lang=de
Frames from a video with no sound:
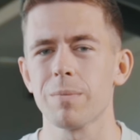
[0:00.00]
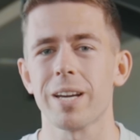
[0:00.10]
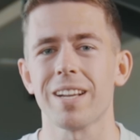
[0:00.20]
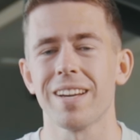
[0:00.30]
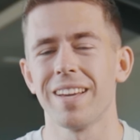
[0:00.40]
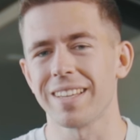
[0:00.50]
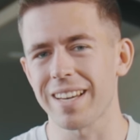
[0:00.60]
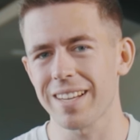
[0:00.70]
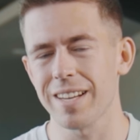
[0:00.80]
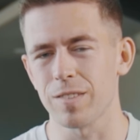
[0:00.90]
wegen meiner
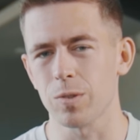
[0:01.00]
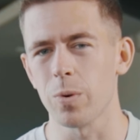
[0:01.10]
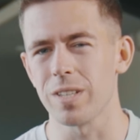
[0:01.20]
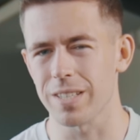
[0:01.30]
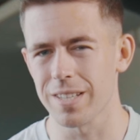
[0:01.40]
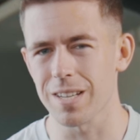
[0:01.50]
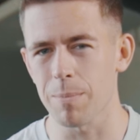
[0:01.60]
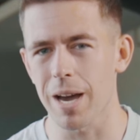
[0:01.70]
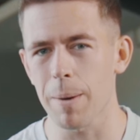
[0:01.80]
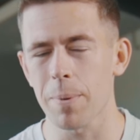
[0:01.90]
Krankheitsstory, die ich hinter
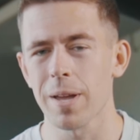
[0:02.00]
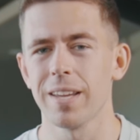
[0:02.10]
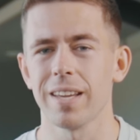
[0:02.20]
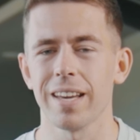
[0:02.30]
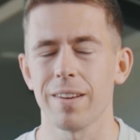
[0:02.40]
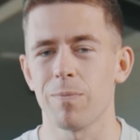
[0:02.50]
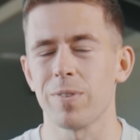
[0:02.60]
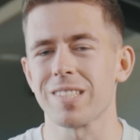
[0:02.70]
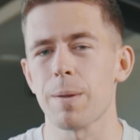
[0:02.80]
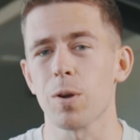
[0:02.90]
mir habe, äh,
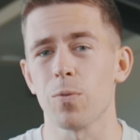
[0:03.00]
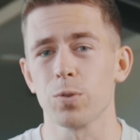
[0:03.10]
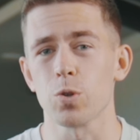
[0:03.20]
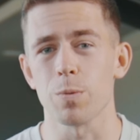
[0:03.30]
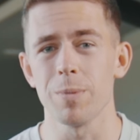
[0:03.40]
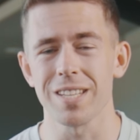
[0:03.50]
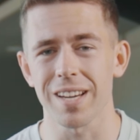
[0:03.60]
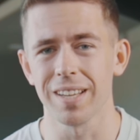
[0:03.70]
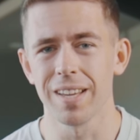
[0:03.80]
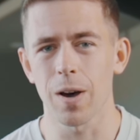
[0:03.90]
weshalb ich auf Social
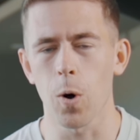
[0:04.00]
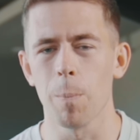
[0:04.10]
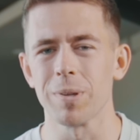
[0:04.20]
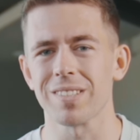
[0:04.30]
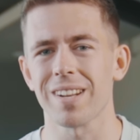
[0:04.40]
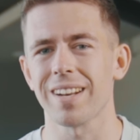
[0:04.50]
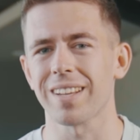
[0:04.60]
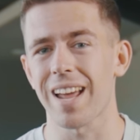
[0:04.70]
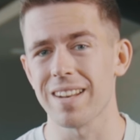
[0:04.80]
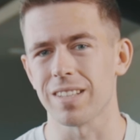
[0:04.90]
Media auch ein bisschen einen
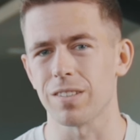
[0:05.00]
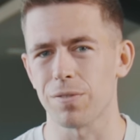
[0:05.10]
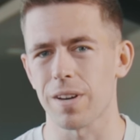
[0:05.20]
anderen Ansatz